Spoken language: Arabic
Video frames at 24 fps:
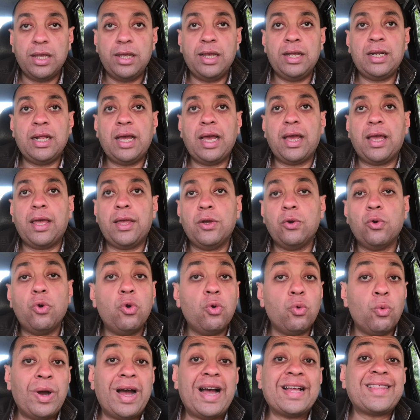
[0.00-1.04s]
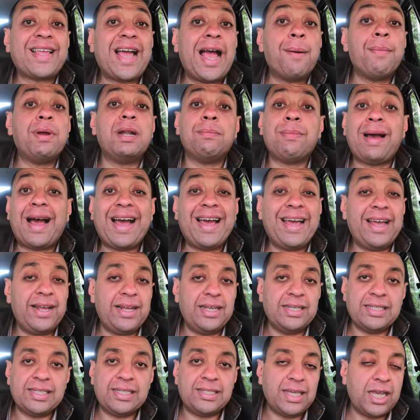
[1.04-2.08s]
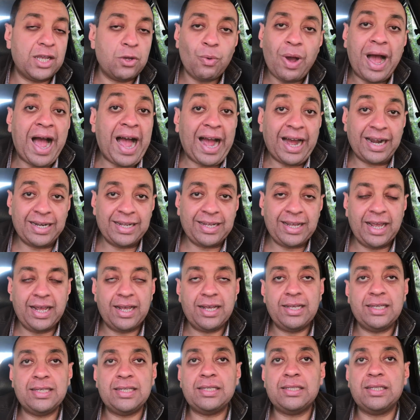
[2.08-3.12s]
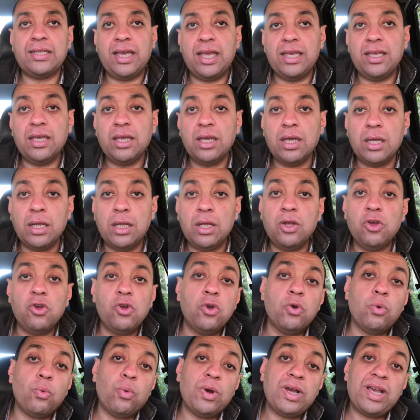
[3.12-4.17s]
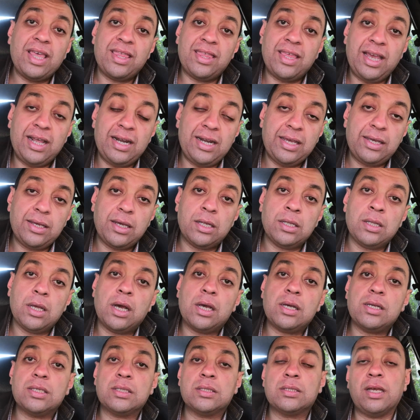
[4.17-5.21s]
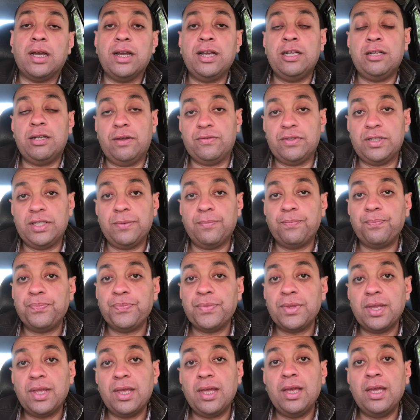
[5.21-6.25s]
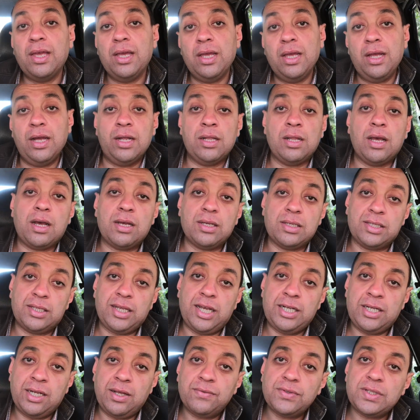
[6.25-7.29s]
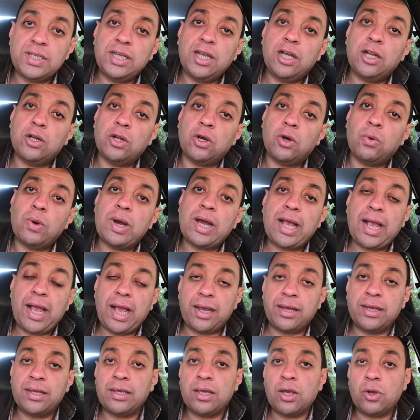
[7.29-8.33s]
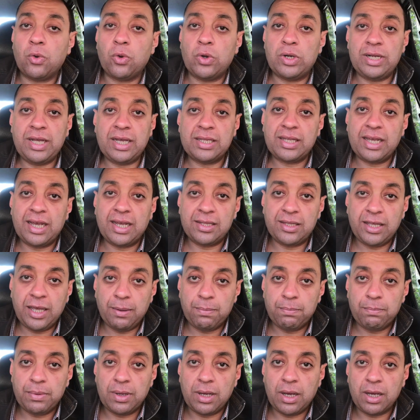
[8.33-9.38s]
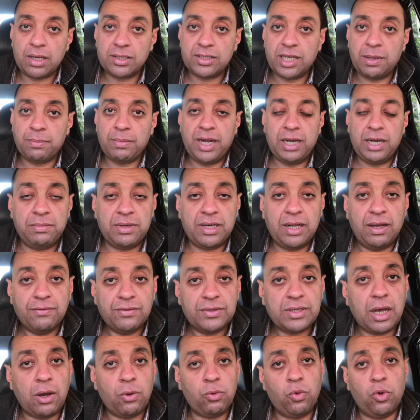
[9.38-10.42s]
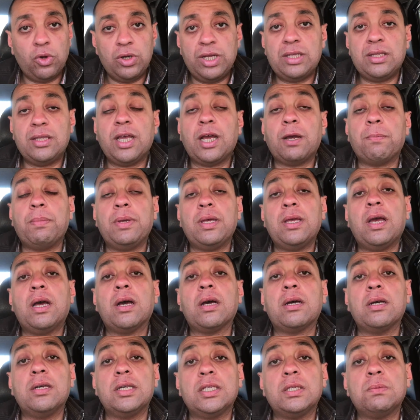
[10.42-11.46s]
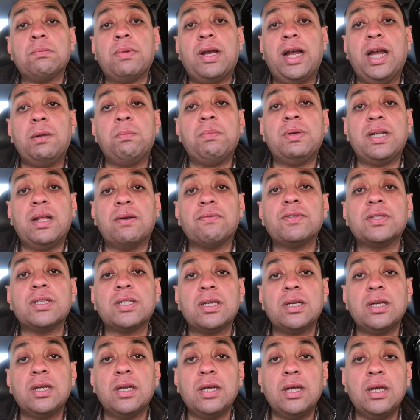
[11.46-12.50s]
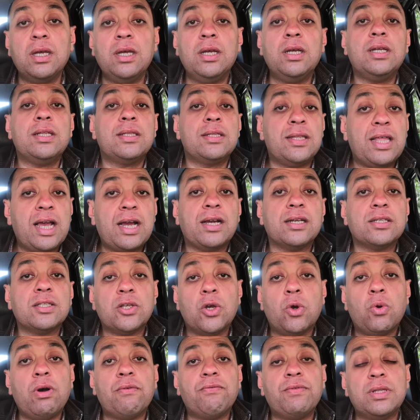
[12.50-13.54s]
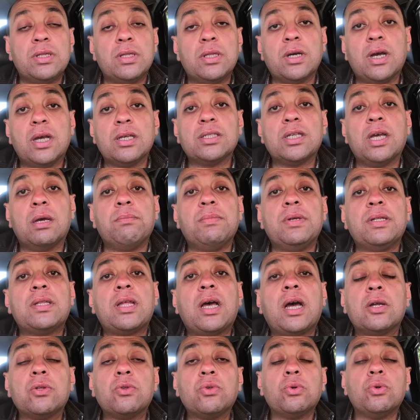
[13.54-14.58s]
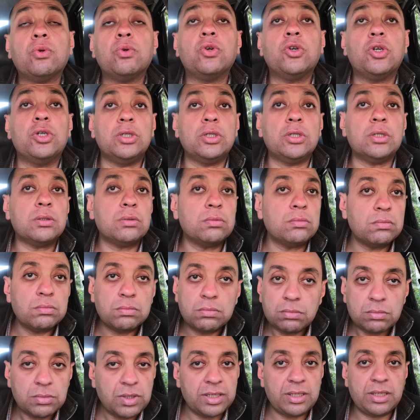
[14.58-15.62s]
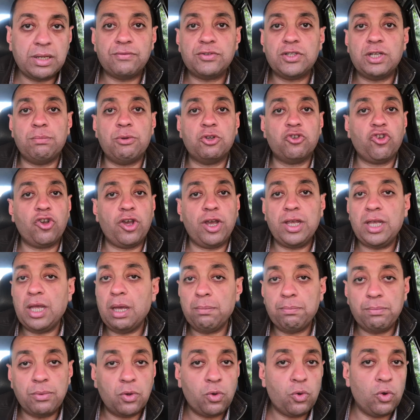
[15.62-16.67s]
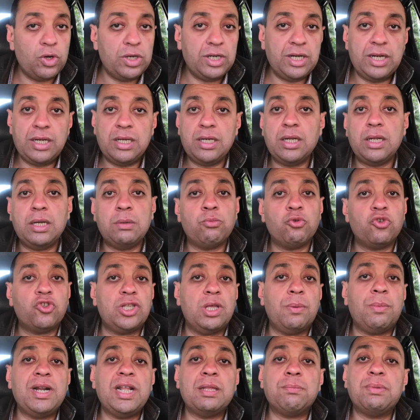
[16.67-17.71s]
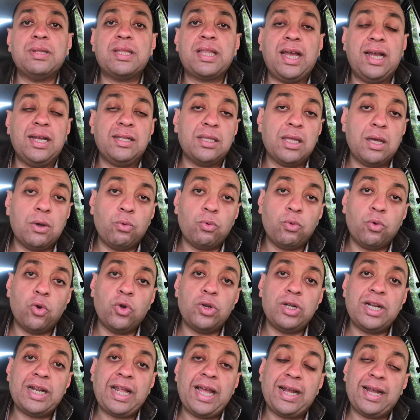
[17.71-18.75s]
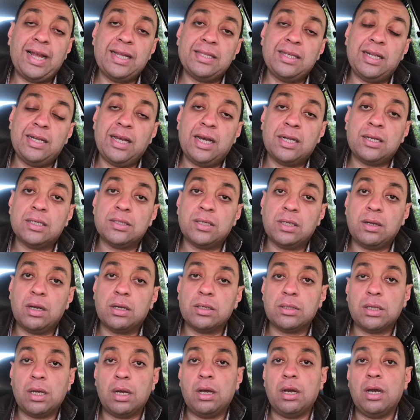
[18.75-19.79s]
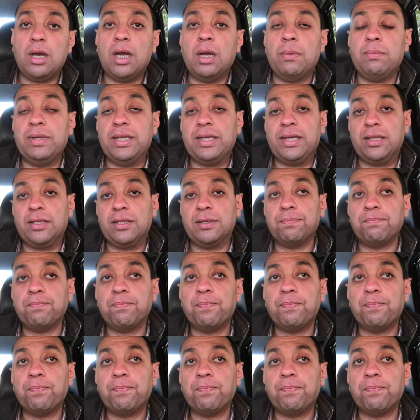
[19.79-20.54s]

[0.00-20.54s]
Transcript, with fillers: الى اخره واتعامل معاها ازاي واعالجها ازاي وكذلك الاخصائي النفسي الاخصائي النفسي اللي هو خريج كلية اداب اقسام نفس او كلية تربية قسم علم نفس درس هو في الدراسة بتاعته آه، النفس البشرية بكل المشتملات بتاعتها وكل الحاجات اللي انا ذكرتها قبل كده